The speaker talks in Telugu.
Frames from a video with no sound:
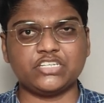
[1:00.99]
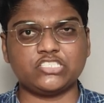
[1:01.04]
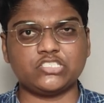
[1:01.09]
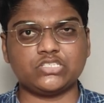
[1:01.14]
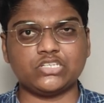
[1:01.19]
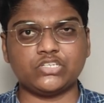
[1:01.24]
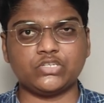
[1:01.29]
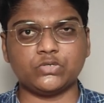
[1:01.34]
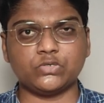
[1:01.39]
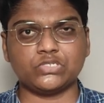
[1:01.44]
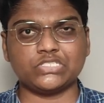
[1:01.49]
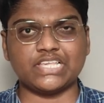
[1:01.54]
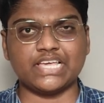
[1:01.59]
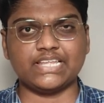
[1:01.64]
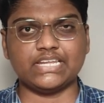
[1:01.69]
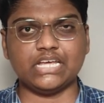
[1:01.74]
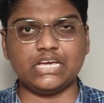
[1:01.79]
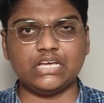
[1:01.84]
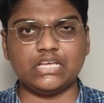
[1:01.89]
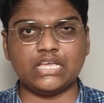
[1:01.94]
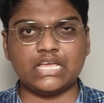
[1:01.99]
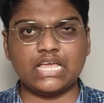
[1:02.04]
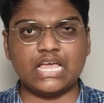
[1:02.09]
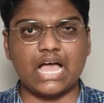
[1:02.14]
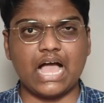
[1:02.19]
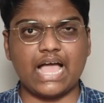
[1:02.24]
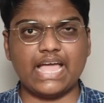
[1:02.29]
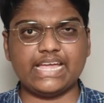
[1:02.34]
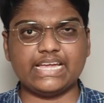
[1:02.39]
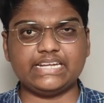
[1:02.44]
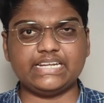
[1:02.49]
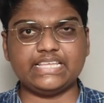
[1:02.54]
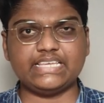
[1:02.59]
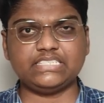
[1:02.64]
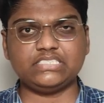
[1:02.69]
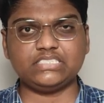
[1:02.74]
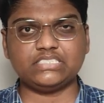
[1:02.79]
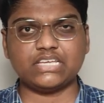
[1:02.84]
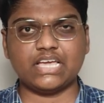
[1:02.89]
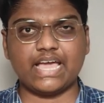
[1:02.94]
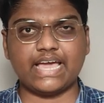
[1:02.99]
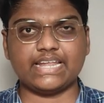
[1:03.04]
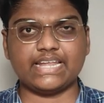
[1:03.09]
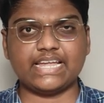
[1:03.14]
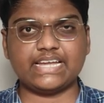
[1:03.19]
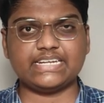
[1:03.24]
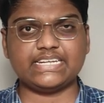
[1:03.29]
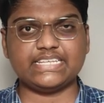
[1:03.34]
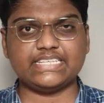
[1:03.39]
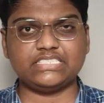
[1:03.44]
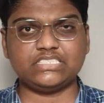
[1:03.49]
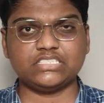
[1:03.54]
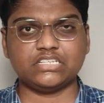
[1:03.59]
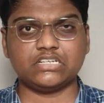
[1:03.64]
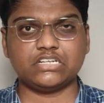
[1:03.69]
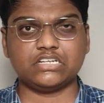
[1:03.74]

ఇన్స్టిట్యూట్స్ అయిన ఐఐటీస్ ఎన్ఐటీస్